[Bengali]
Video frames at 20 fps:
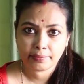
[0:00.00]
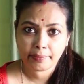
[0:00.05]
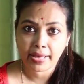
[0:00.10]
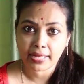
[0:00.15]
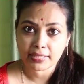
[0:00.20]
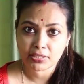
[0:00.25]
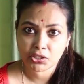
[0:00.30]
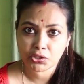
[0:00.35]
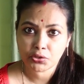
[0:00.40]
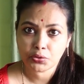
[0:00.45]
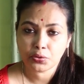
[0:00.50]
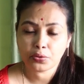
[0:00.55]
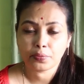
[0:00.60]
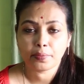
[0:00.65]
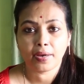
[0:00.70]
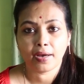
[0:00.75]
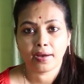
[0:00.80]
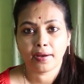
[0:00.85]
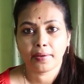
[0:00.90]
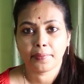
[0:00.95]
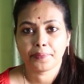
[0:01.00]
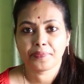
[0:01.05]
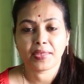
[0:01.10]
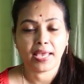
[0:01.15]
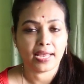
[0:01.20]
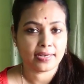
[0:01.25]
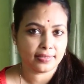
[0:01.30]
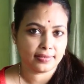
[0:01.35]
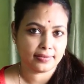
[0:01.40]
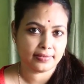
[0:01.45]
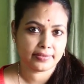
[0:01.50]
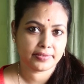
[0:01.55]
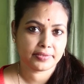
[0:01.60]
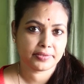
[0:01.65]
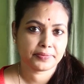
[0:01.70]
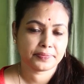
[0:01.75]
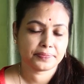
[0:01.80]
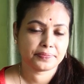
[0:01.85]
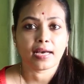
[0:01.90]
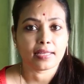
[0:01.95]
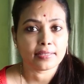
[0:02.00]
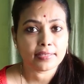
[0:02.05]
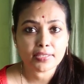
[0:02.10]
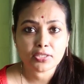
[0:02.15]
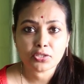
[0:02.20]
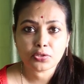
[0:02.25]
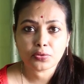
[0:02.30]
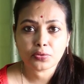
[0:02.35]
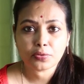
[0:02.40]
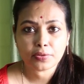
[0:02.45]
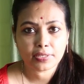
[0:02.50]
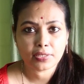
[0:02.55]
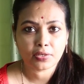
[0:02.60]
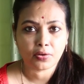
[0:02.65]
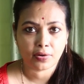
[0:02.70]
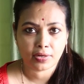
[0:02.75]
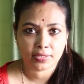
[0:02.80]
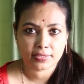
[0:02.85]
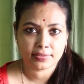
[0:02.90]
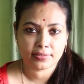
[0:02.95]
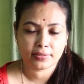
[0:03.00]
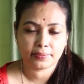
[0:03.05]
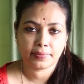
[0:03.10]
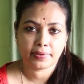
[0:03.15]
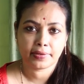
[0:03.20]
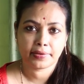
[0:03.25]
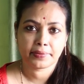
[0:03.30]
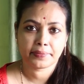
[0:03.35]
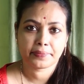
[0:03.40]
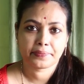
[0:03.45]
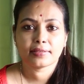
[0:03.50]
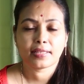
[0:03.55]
ম্যাচিওর বা অ্যাডাল্ট তাদের জন্য কি করা যেতে পারে